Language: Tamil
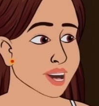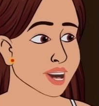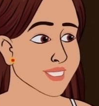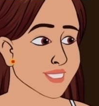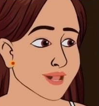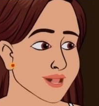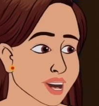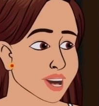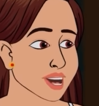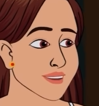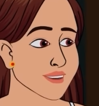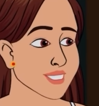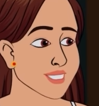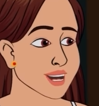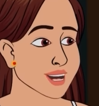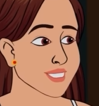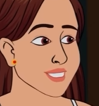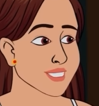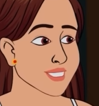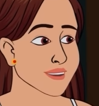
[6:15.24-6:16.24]
நீ அந்த
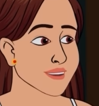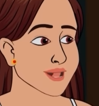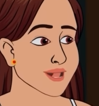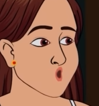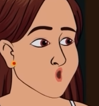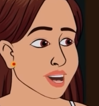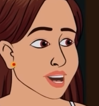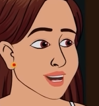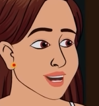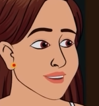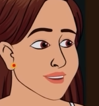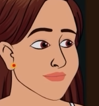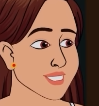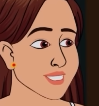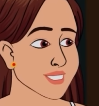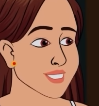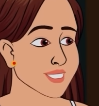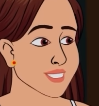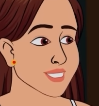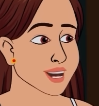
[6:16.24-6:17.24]
மணிகர்ணிக்கா காட்டியே
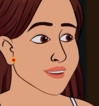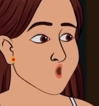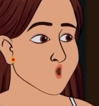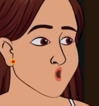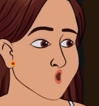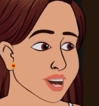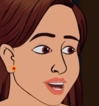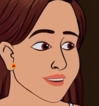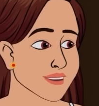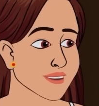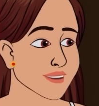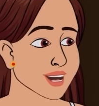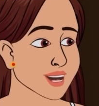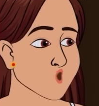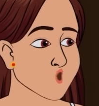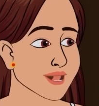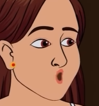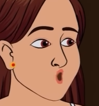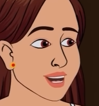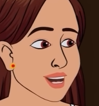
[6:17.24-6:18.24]
அப்படியே உன்னோட
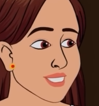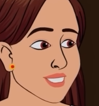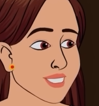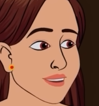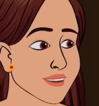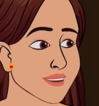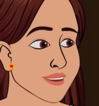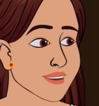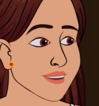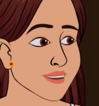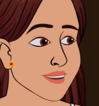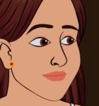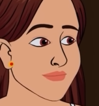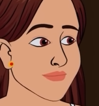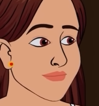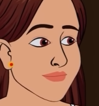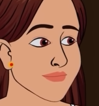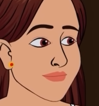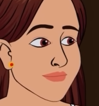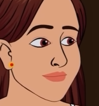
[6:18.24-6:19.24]
பெயிண்டிங்கில் கொண்டு வந்துட்ட
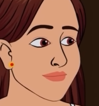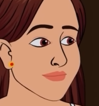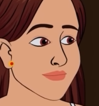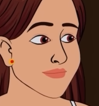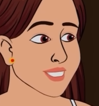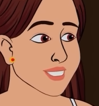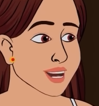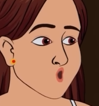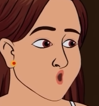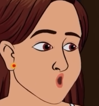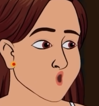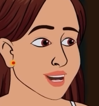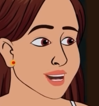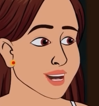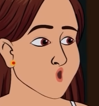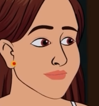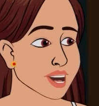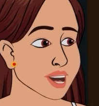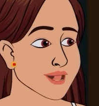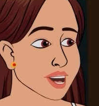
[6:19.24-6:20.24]
இவ்வளோ
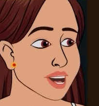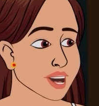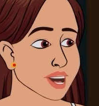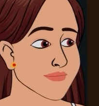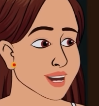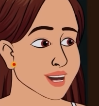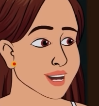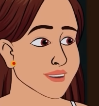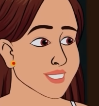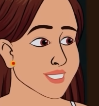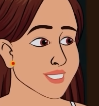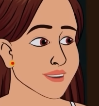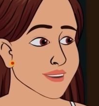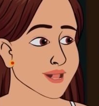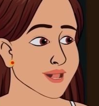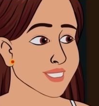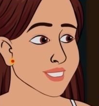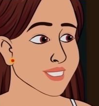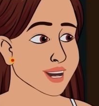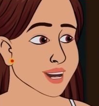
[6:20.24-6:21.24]
அழகாக ஃபோட்டோகிராஃப்ஸில்
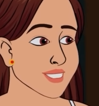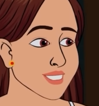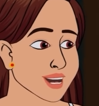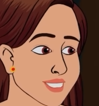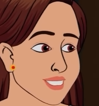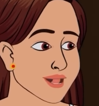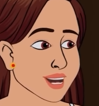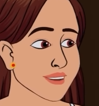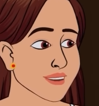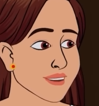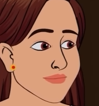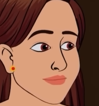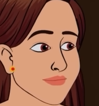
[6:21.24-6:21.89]
கூட வராது தெரியுமா